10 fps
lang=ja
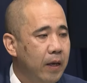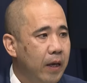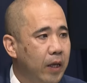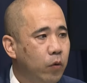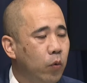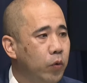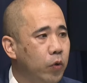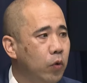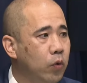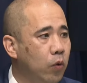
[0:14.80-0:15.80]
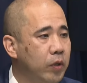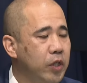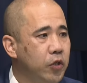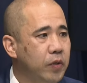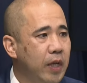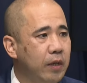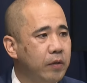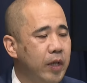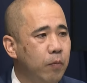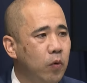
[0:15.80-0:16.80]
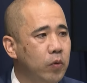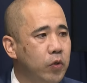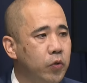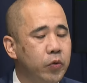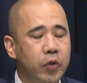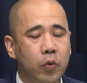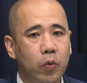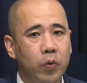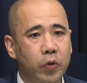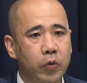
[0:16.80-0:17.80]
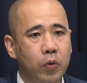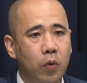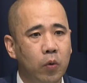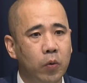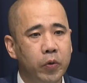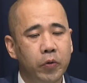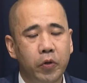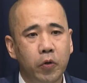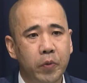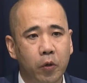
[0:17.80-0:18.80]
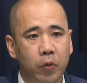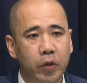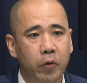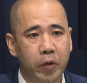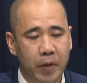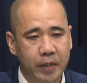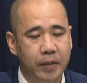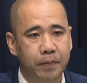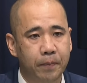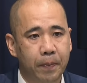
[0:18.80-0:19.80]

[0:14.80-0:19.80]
東京都23区でも注意報級の大雪を見込んでおります